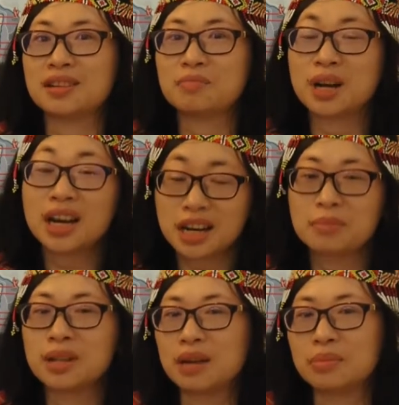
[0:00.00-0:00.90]
mga
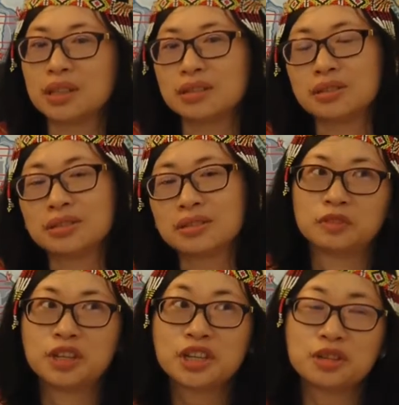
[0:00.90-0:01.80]
karamdaman ko.
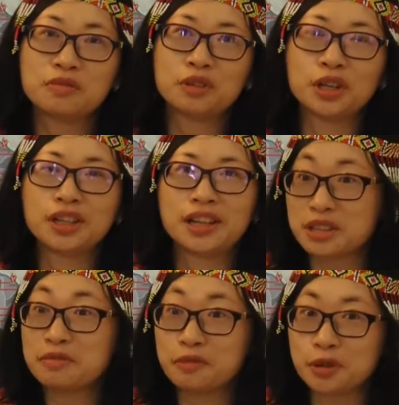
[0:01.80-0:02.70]
First of all,
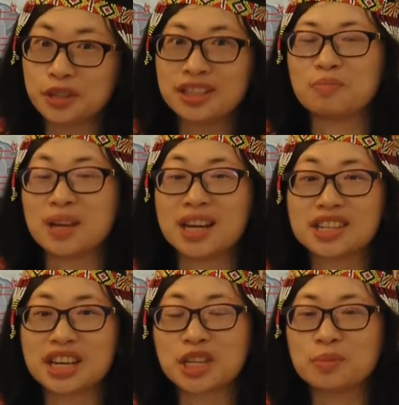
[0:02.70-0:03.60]
the food, big
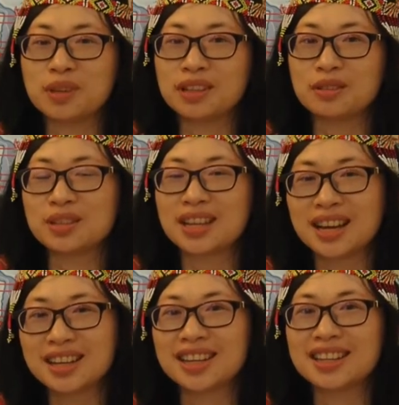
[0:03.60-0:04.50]
adjustment yun
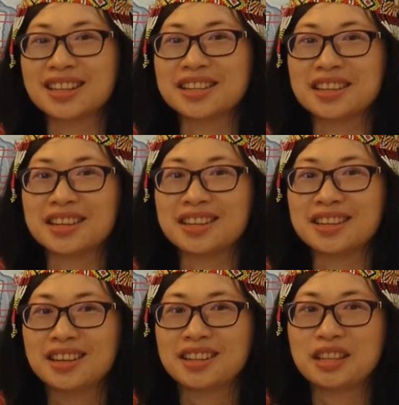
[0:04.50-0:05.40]
sa akin kasi
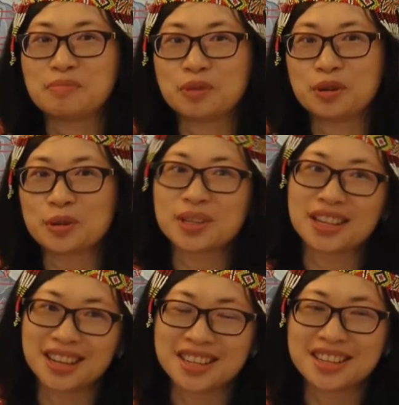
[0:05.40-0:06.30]
di po ako
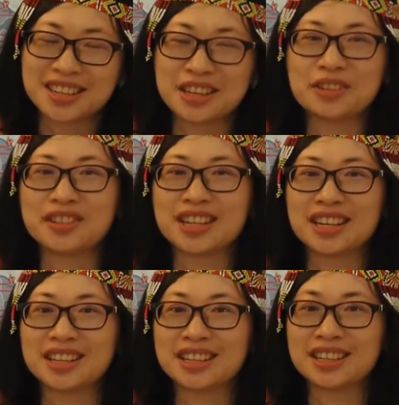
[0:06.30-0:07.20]
sanay sa ganun na
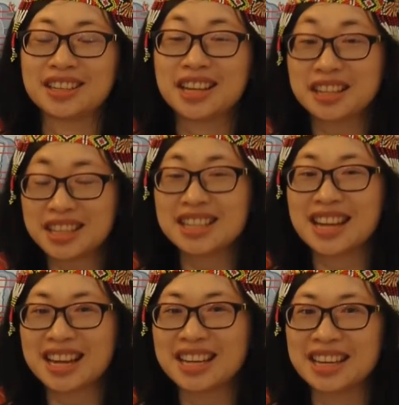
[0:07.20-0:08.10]
healthy
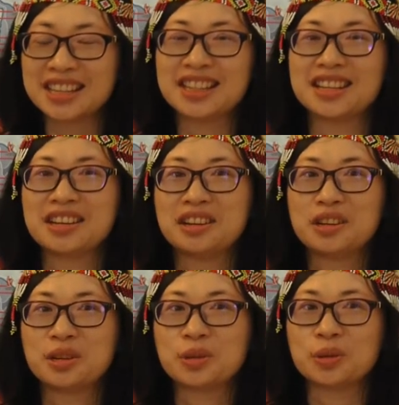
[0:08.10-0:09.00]
diet.
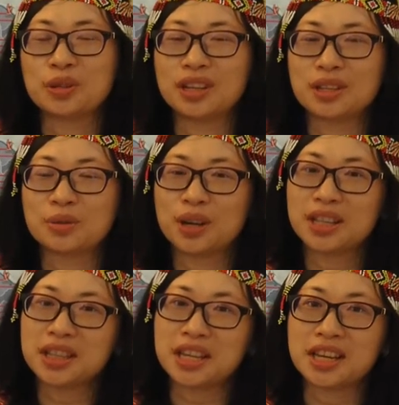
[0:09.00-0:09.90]
So that's
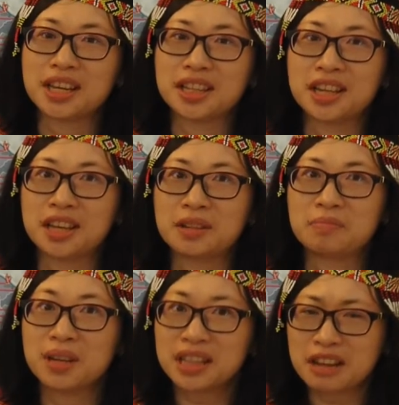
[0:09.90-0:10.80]
one thing. And
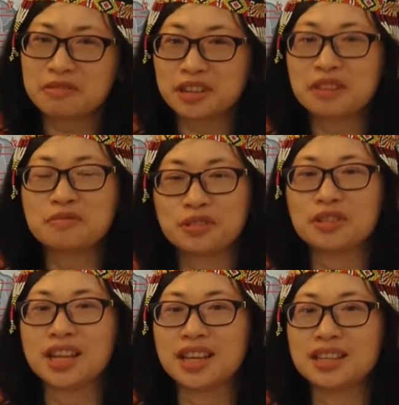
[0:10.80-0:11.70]
then, but after a
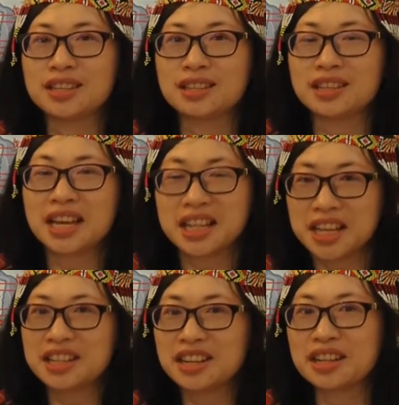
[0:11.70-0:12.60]
few days,
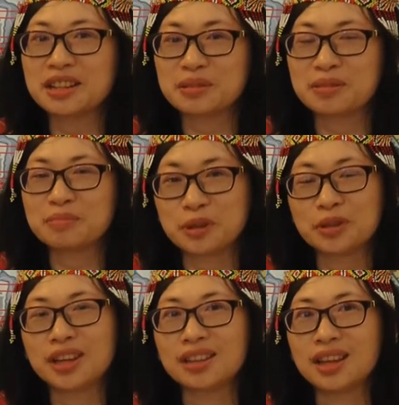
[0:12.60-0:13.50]
nasanay na rin na
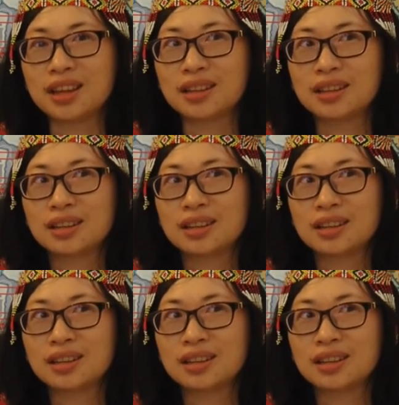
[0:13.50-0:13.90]
po. And then,